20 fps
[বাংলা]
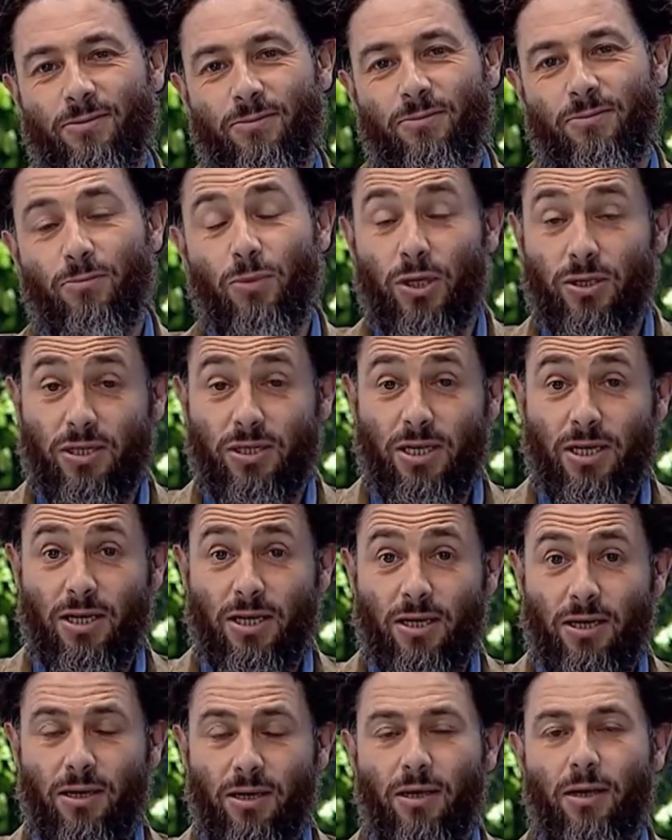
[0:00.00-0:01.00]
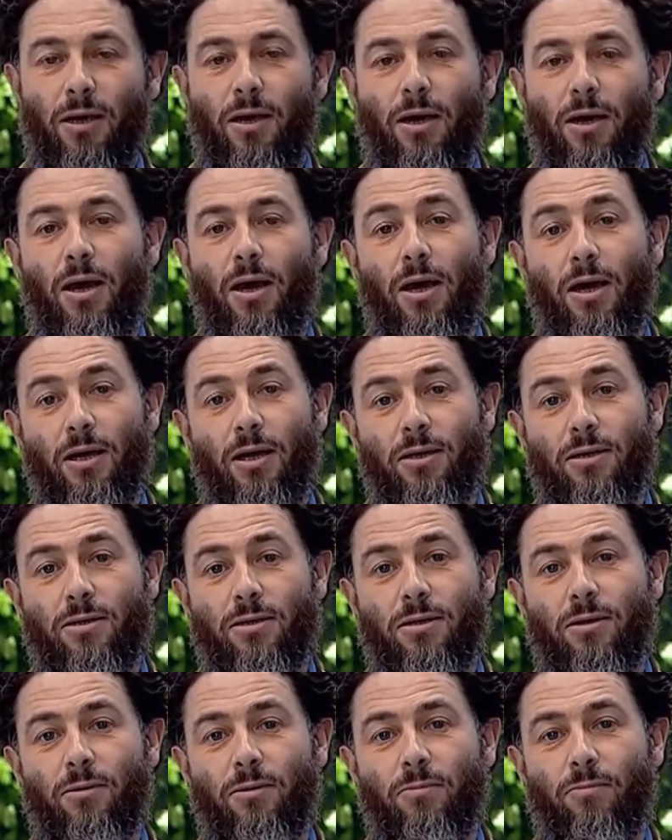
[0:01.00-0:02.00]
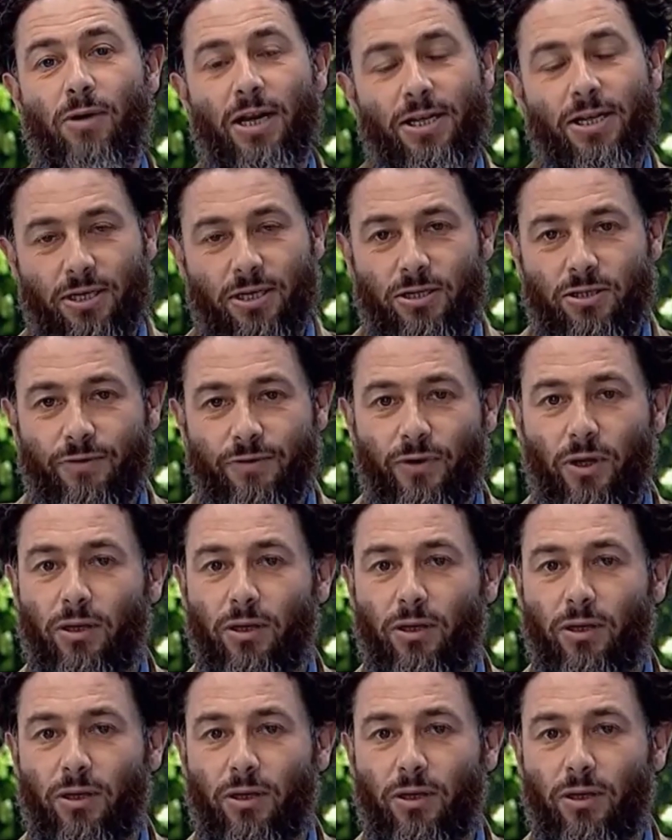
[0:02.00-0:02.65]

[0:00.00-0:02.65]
স্রষ্টা আল্লাহ তালার